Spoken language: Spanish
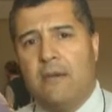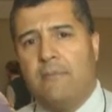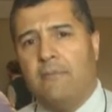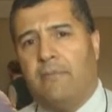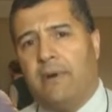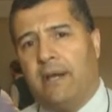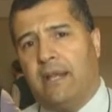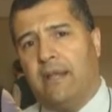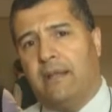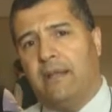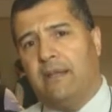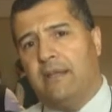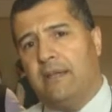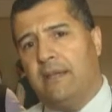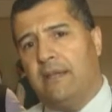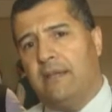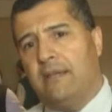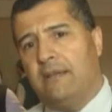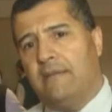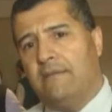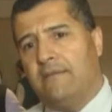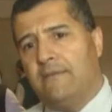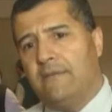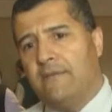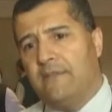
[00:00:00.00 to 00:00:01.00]
para
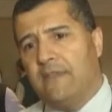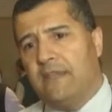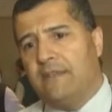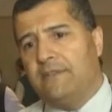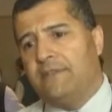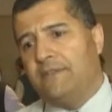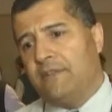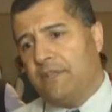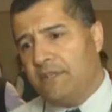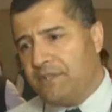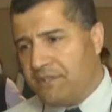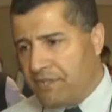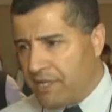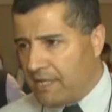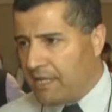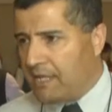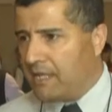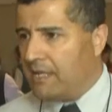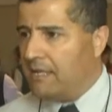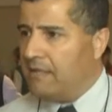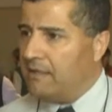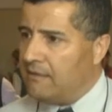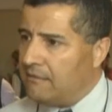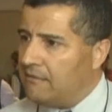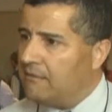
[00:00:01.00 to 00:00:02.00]
que se
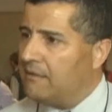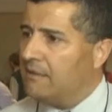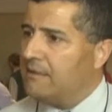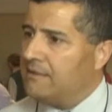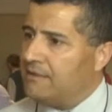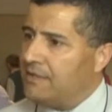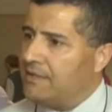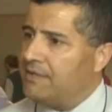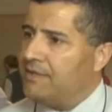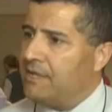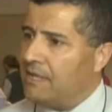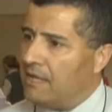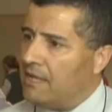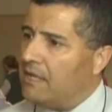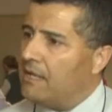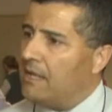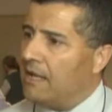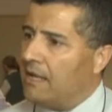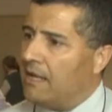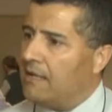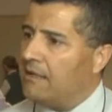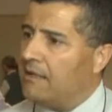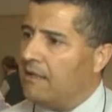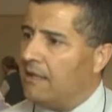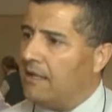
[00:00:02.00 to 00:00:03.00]
lleguen, se lleguen
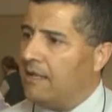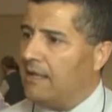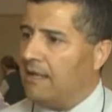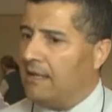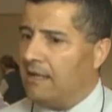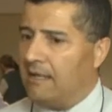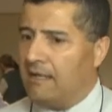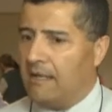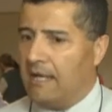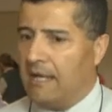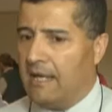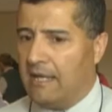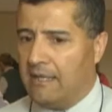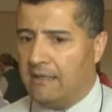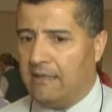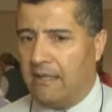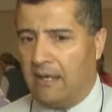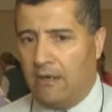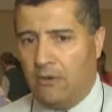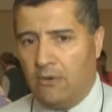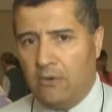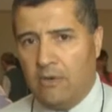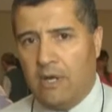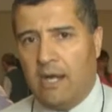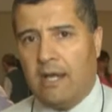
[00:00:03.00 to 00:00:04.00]
hasta, hasta
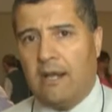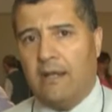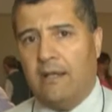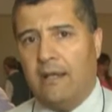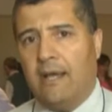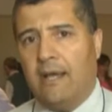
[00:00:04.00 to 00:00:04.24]
el lugar,